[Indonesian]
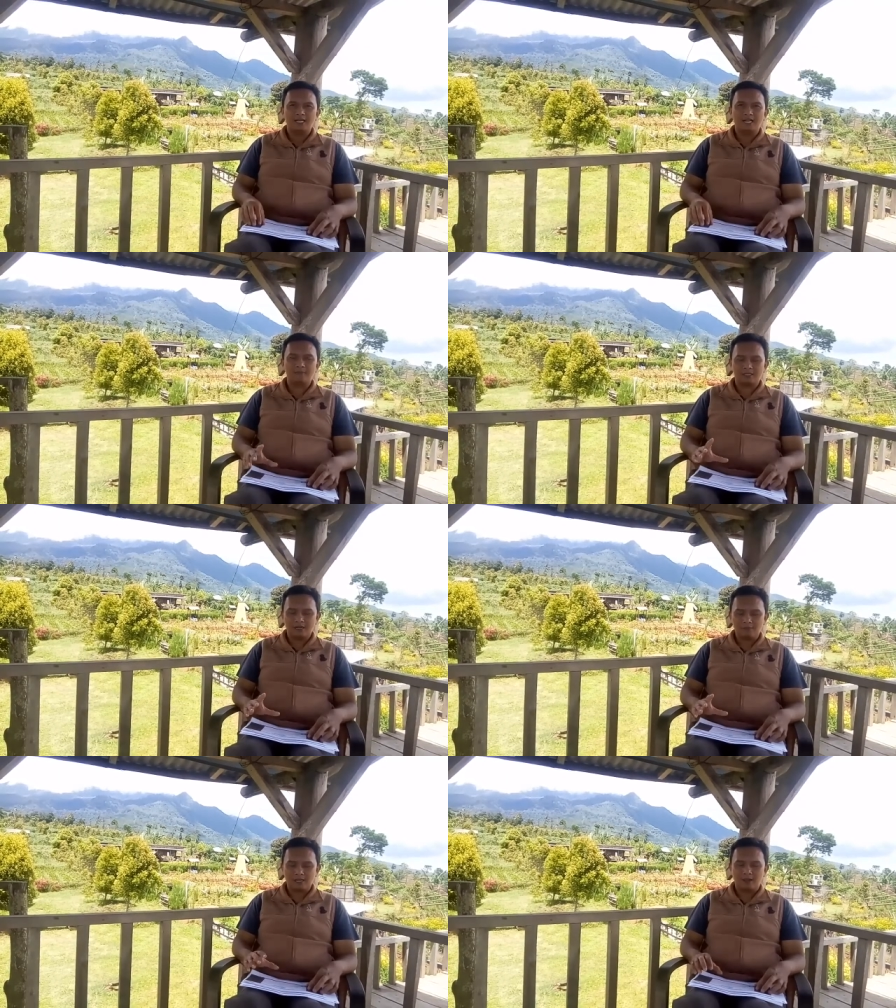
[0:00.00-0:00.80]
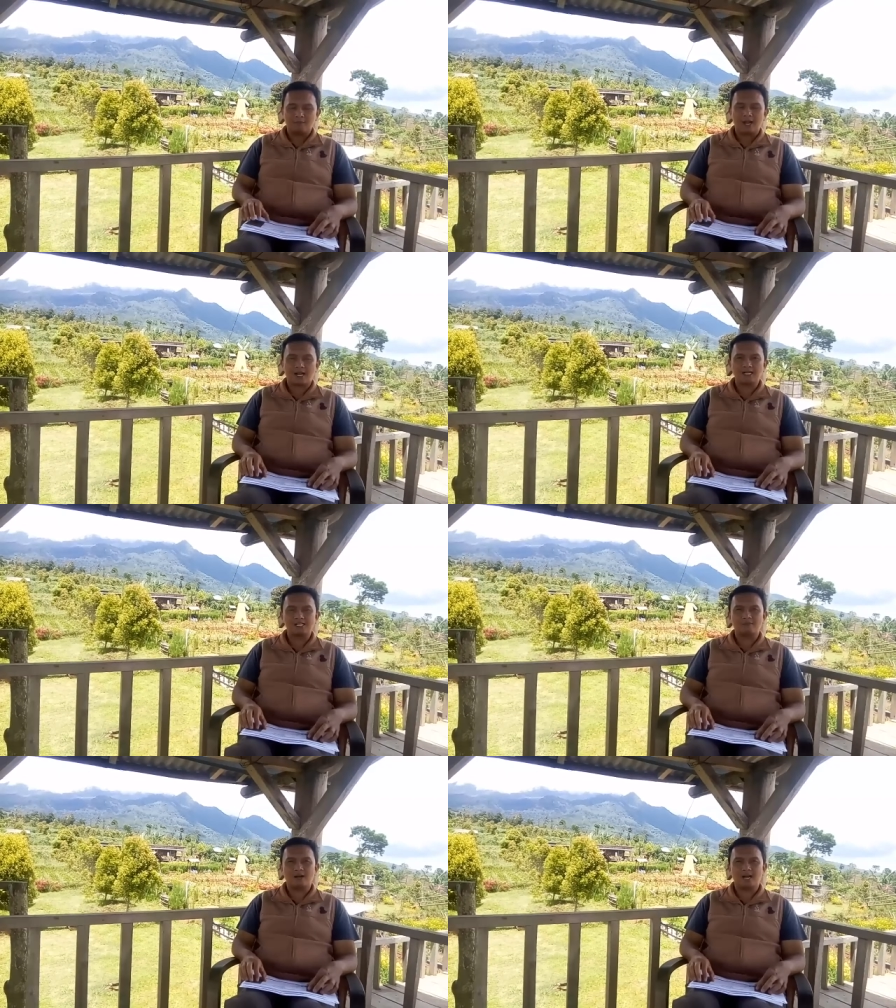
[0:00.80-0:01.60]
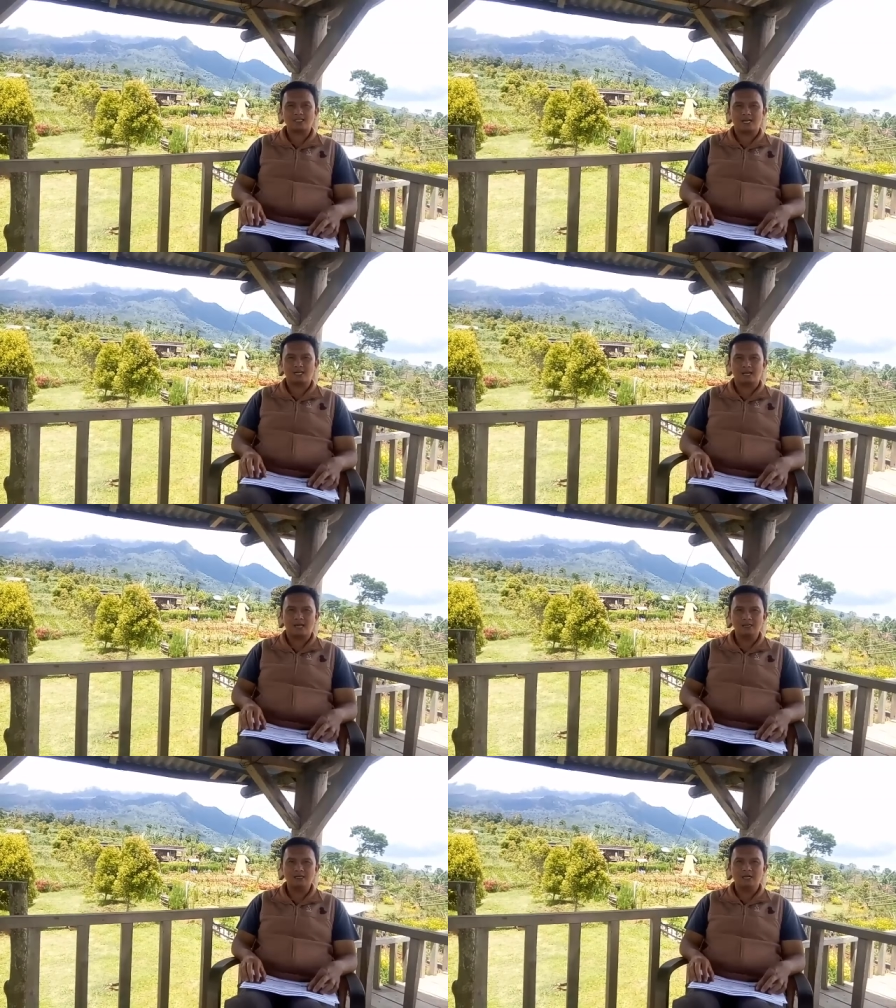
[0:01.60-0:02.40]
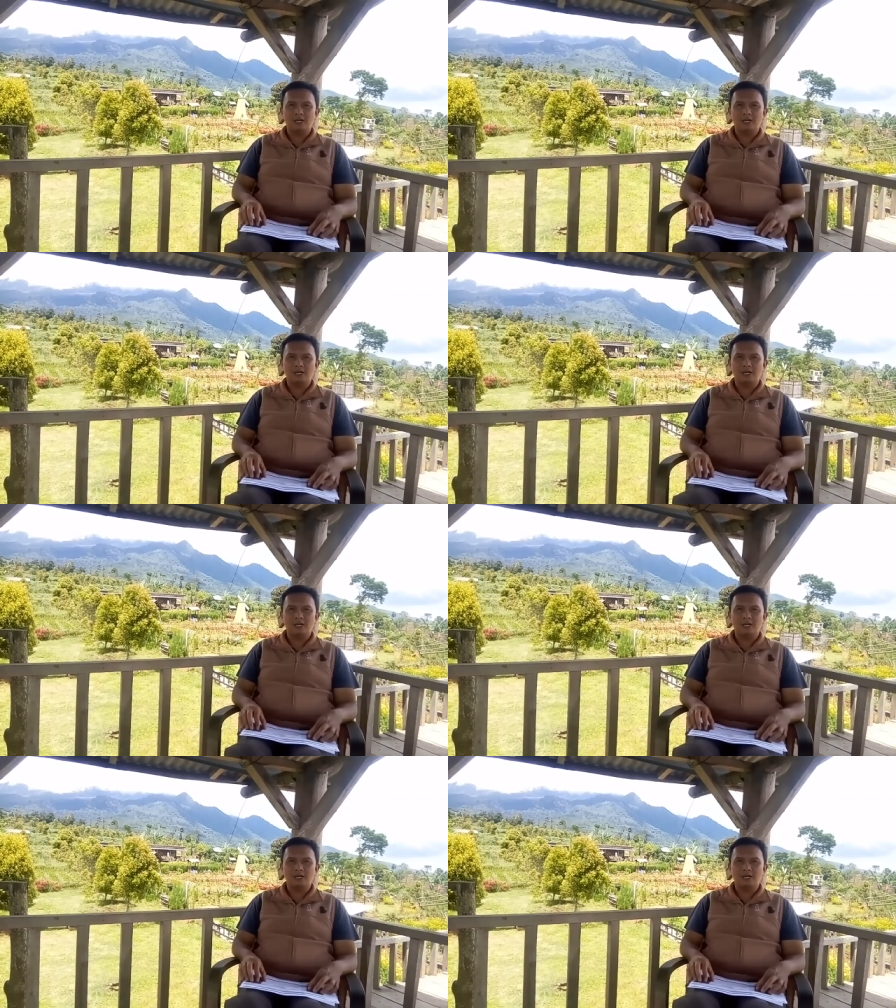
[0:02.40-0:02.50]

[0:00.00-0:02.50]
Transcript: Yang pertama yang akan saya bahas adalah